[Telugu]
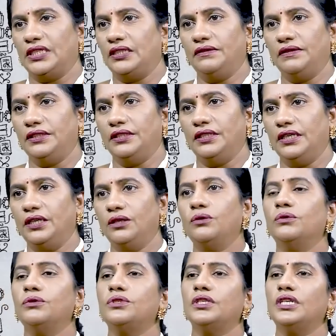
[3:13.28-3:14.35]
అర్థమైందా
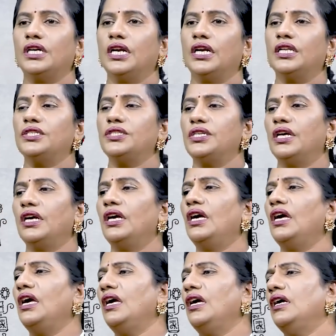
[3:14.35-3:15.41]
కూర్చున్న కాడి నుంచి ఏ
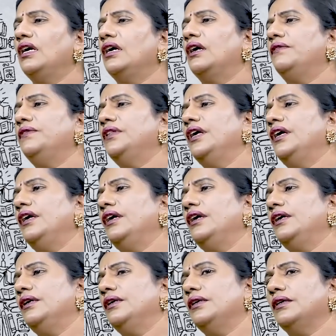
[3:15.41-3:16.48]
కవితే
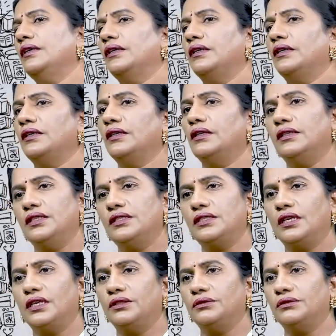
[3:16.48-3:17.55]

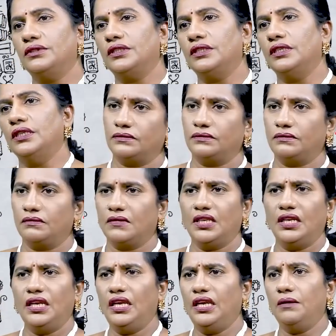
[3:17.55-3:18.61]
తీసుకెళ్తుంది
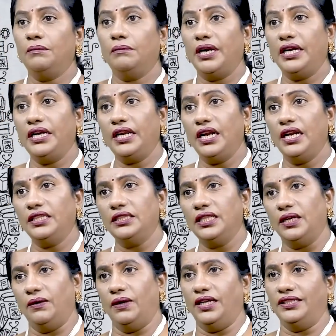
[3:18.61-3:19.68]
బయటికి వెళ్ళిన
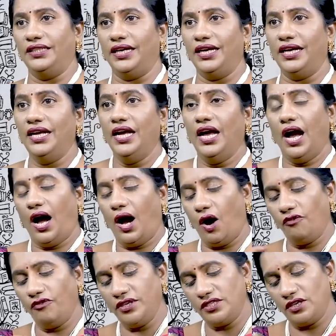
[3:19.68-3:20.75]
తర్వాత
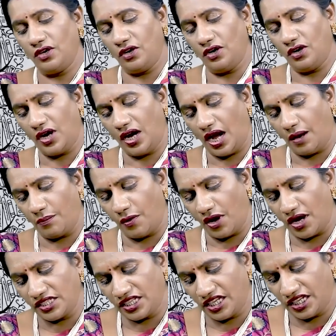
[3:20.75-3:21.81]
ఆఫీస్లో ఆ
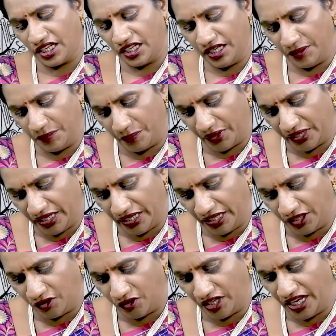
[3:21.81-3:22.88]
బాస్కి ఇప్పుడు ఈ
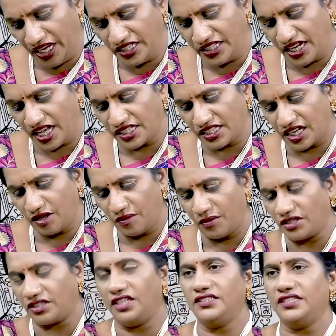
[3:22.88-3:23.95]
ఇంట్లో ఏం చేస్తాడో
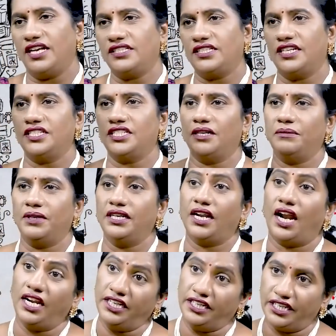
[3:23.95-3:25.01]
మొత్తం చేస్తాడు
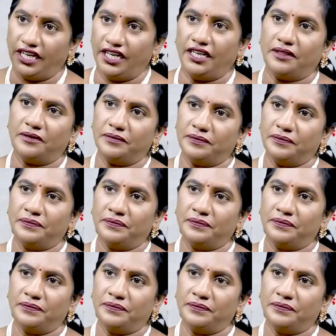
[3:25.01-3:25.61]
చేయమంటే వాళ్ళ ఇంటికి వెళ్ళి